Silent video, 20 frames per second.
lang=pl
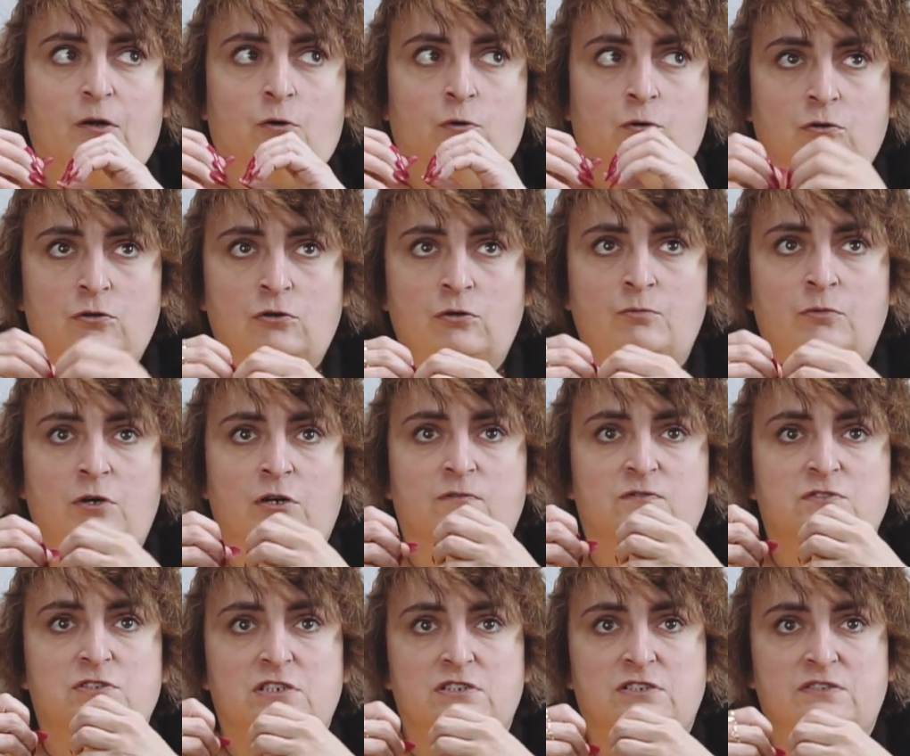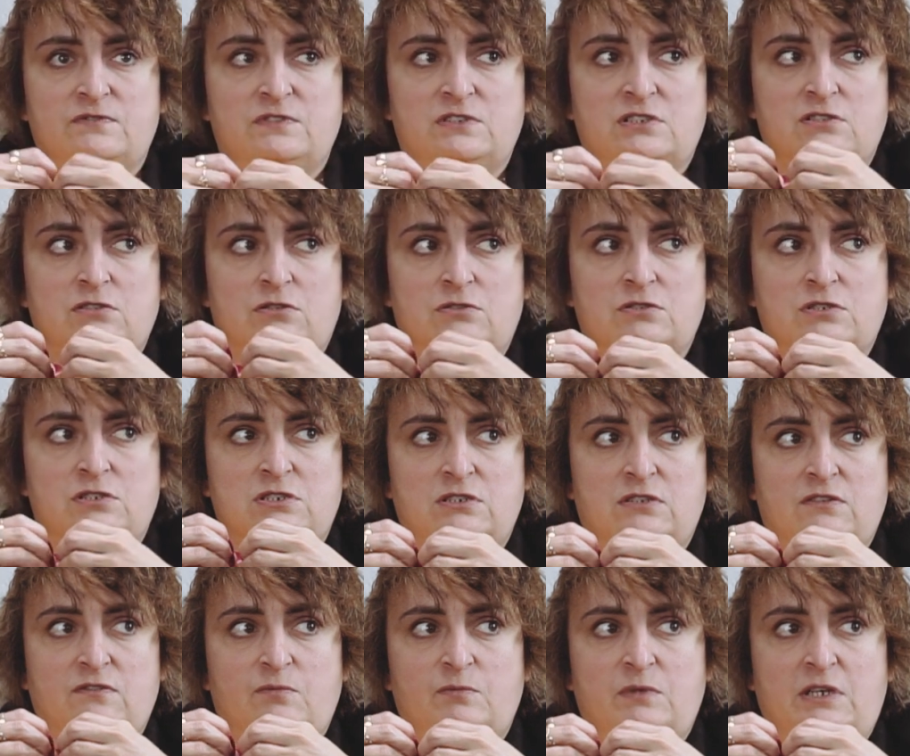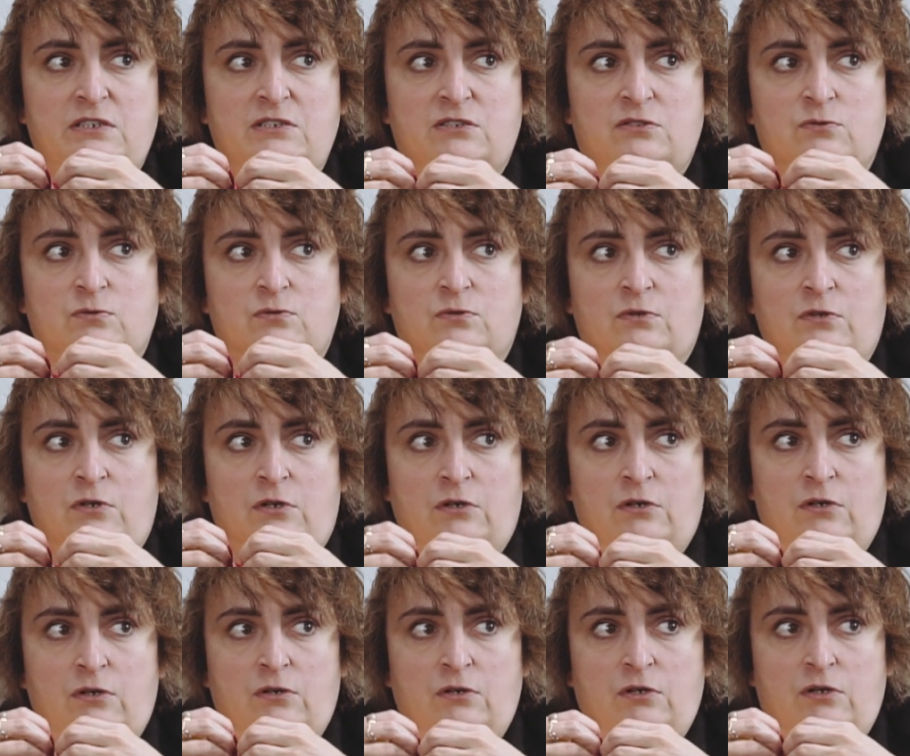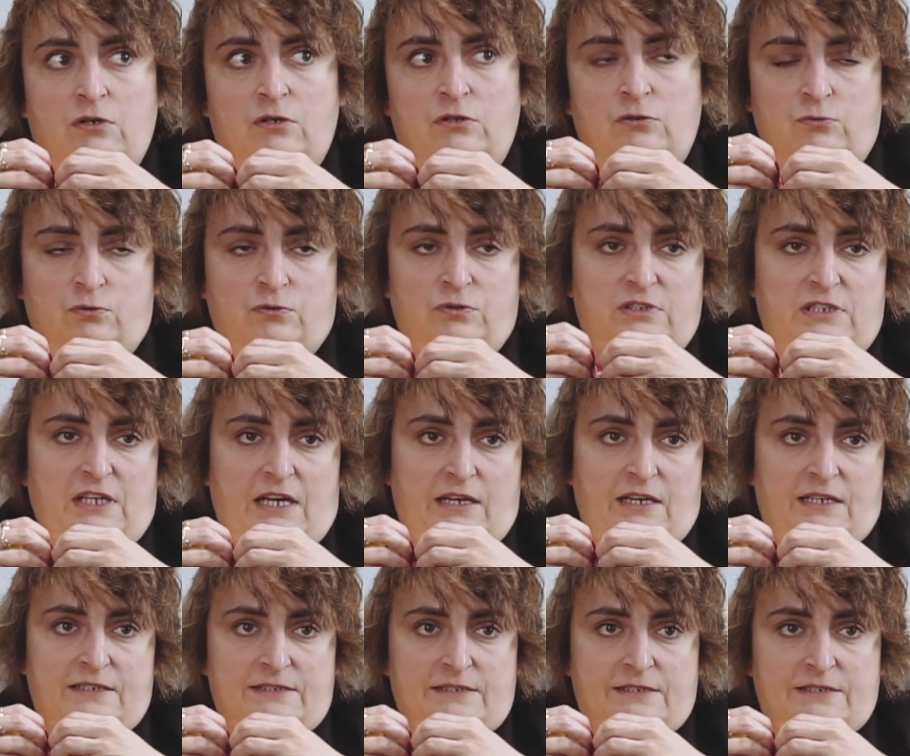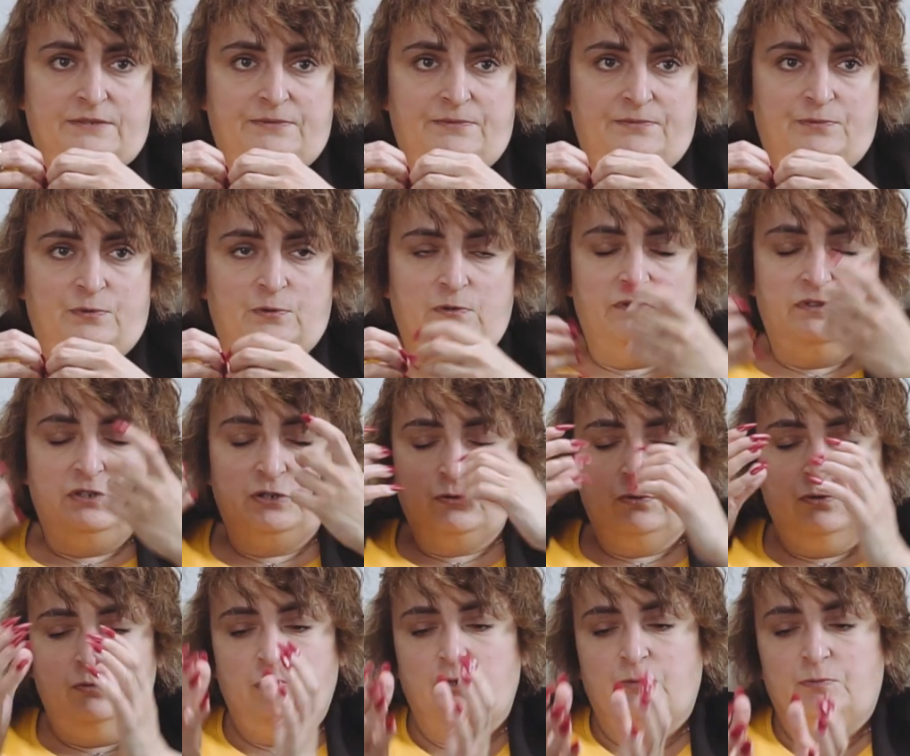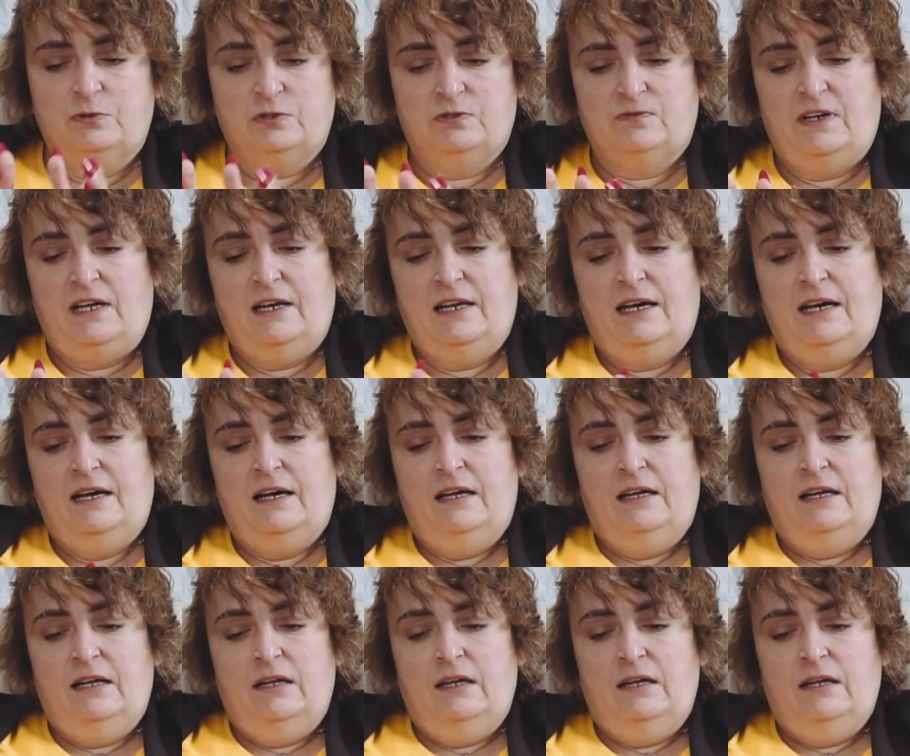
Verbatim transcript: humor w rzeczywistości i w miejscu E, tu i teraz, ponieważ humor pozwala